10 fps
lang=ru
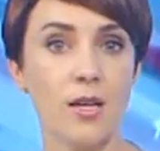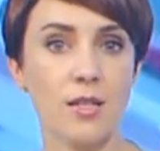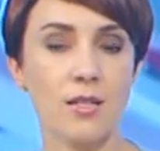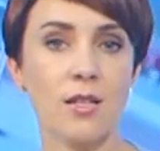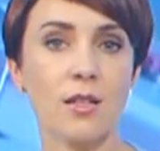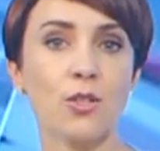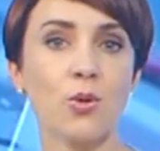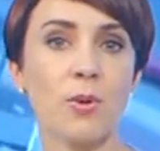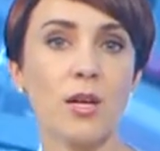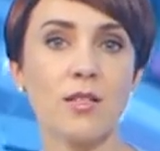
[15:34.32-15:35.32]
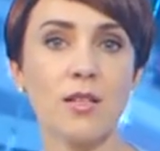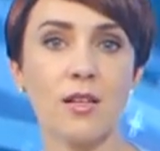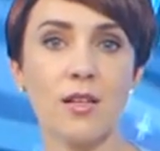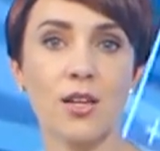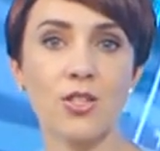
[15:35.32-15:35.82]
Сделать доброе
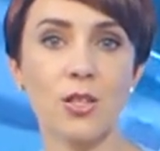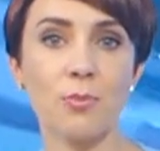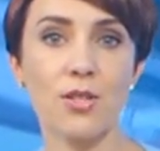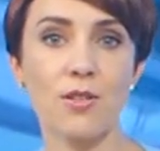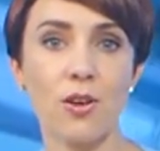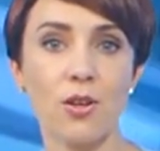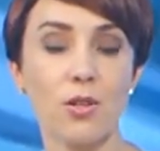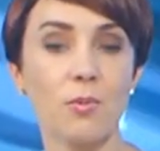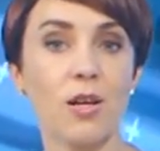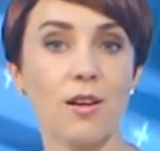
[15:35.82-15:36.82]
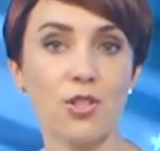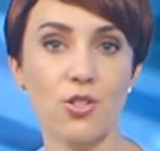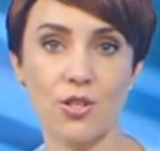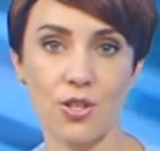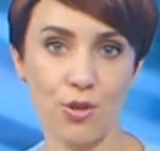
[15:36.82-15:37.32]
дело горожан призывают и
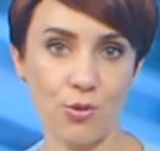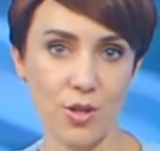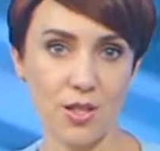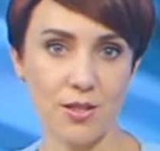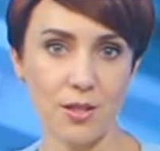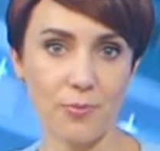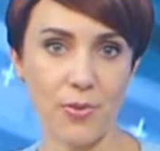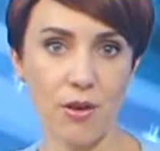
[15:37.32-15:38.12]
благовещенские юристы.